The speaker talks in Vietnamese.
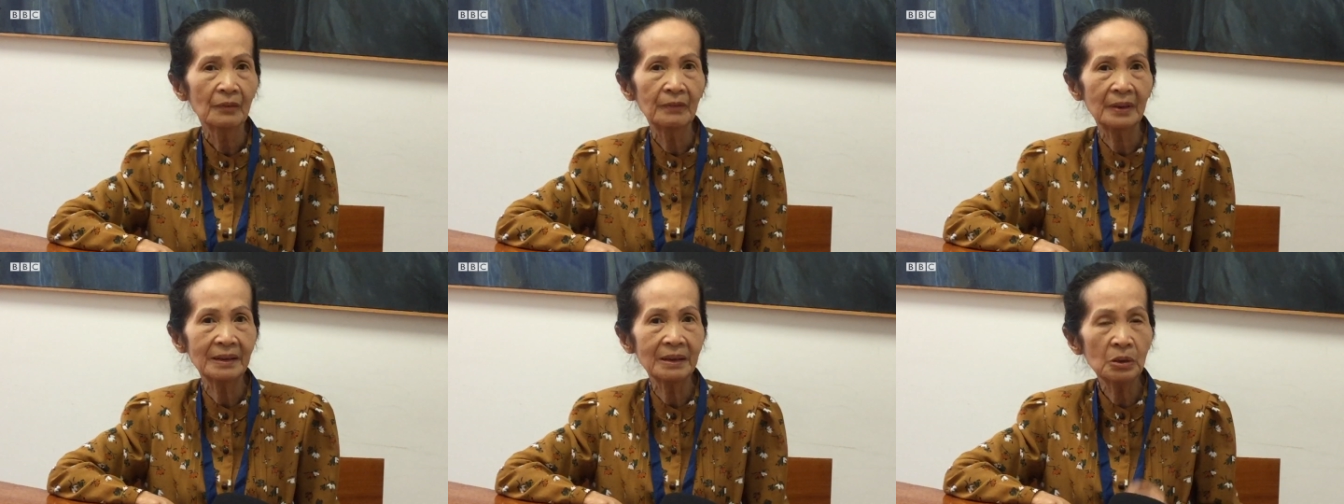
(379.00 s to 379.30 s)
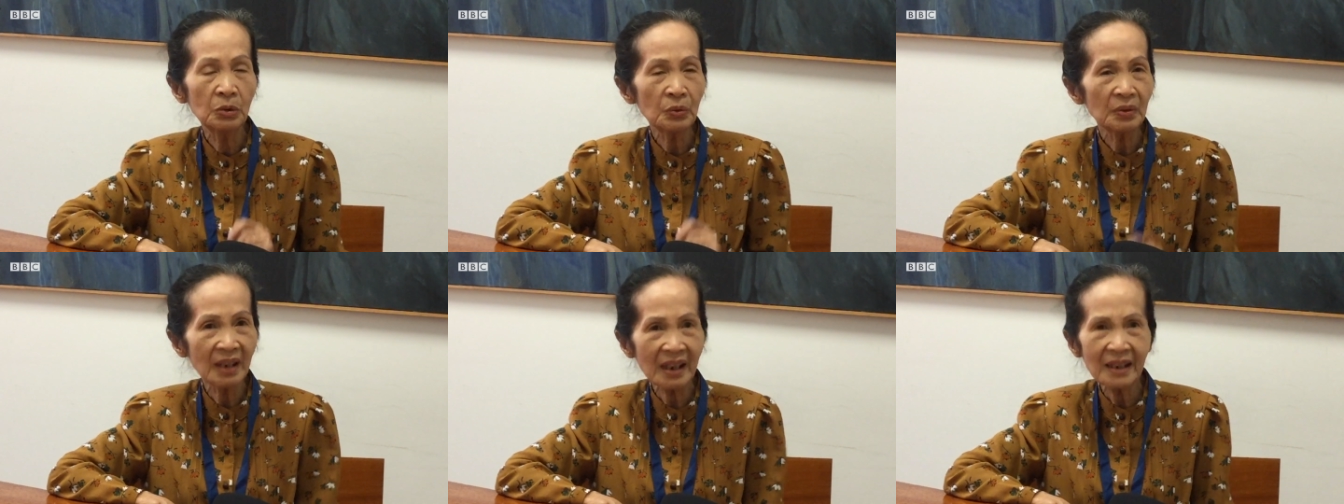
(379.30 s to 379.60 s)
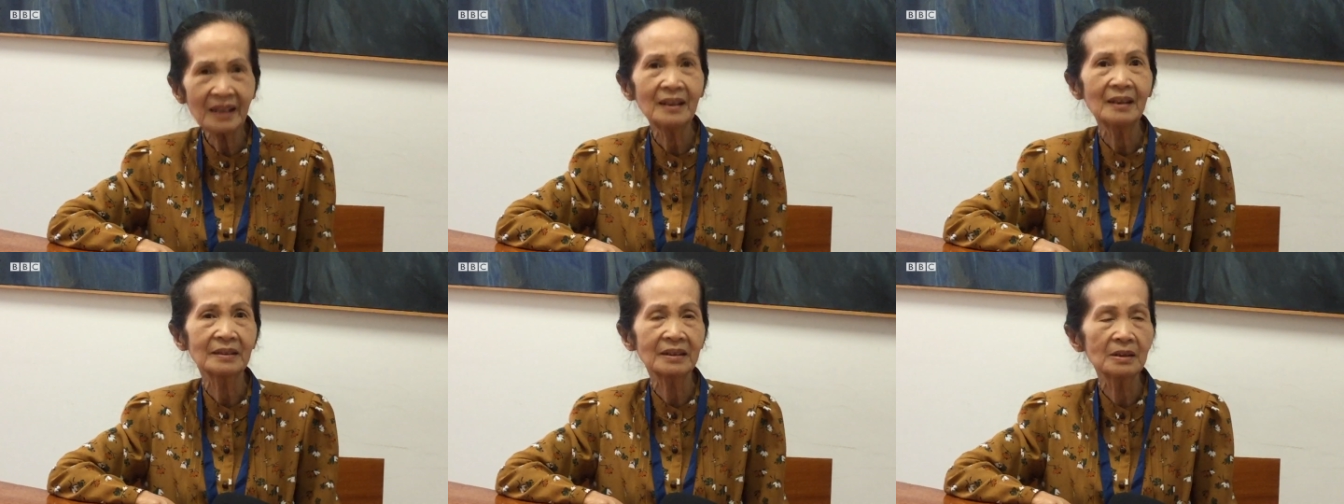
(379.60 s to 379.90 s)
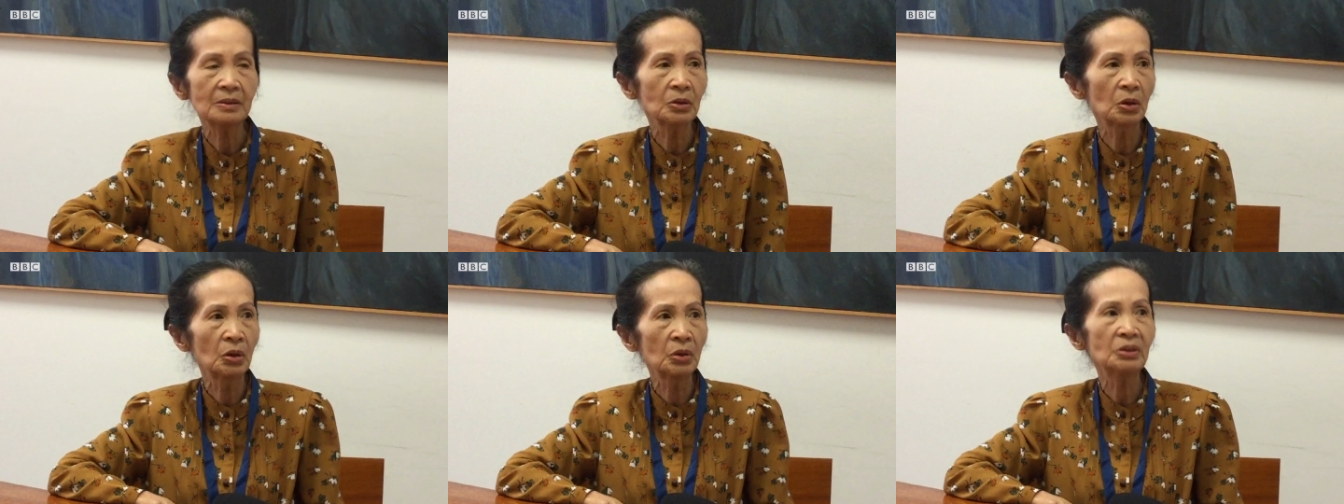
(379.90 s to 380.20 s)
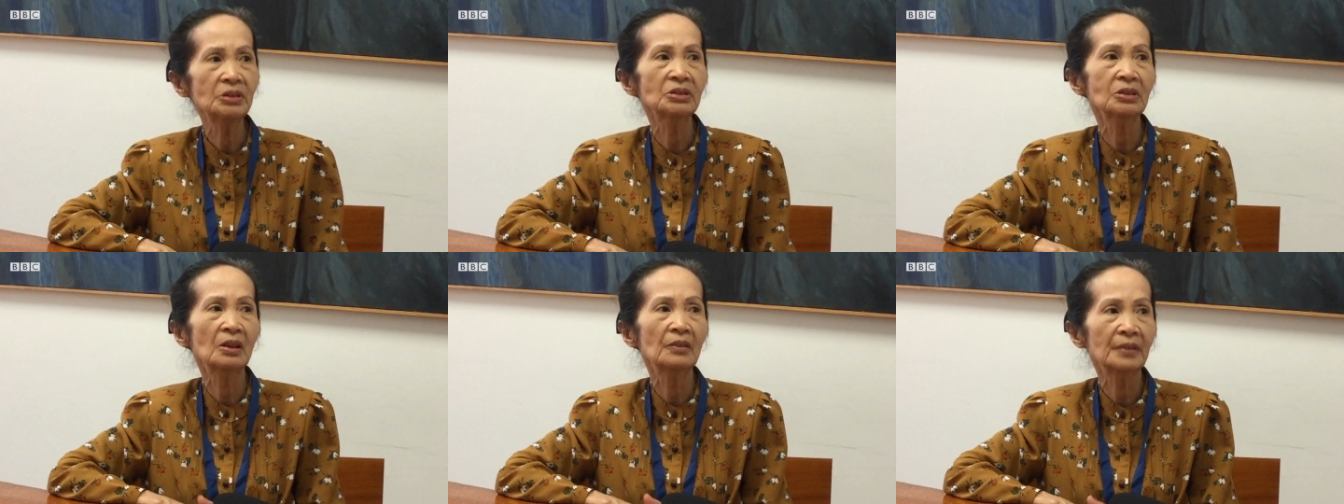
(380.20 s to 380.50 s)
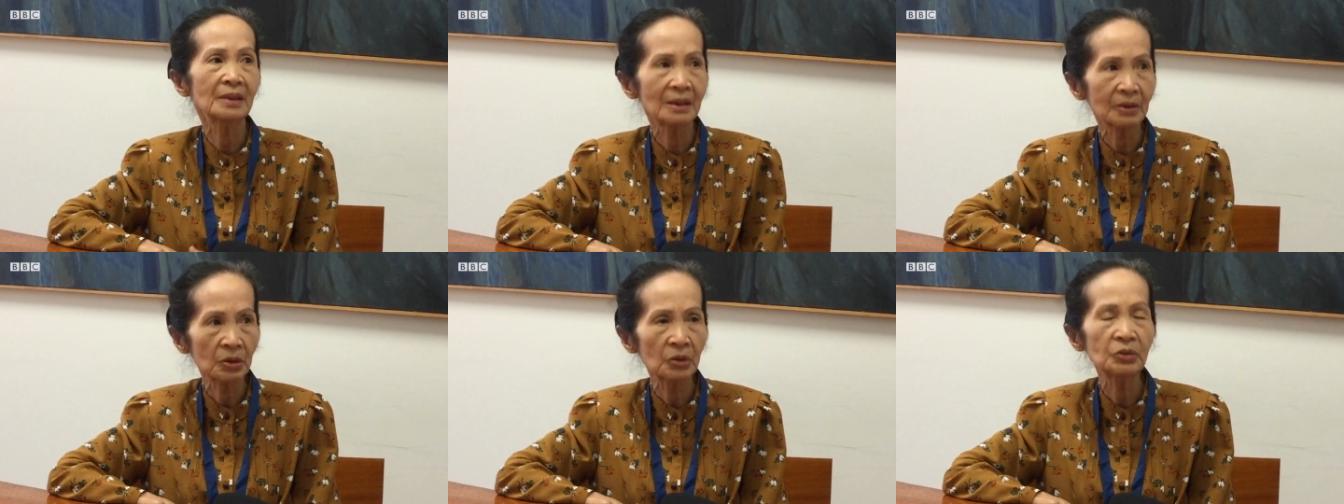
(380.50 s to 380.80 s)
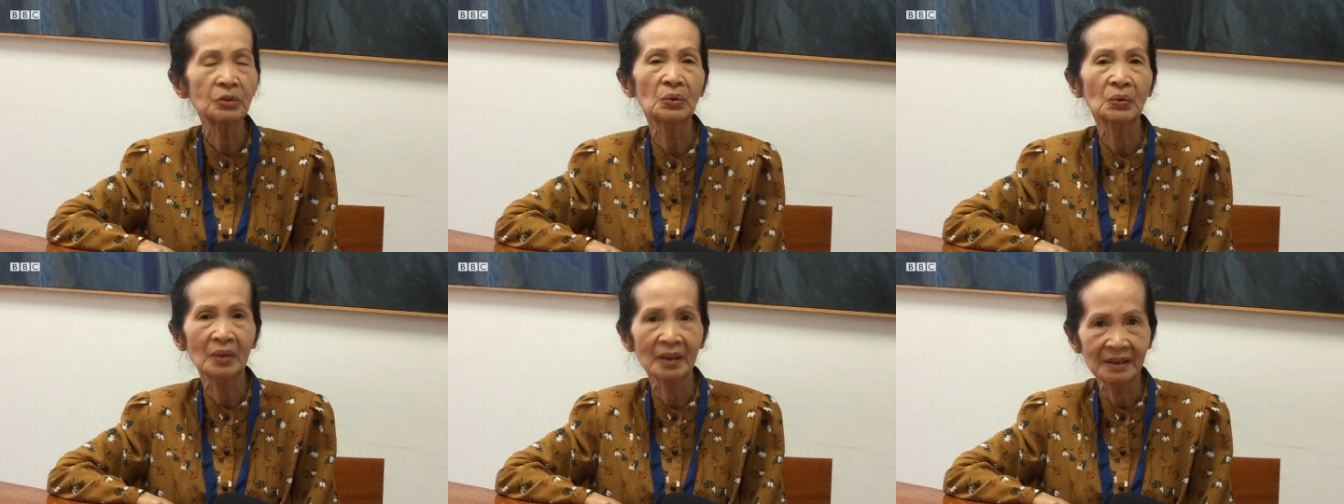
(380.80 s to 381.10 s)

và yếu đi tương đối so với các đối thủ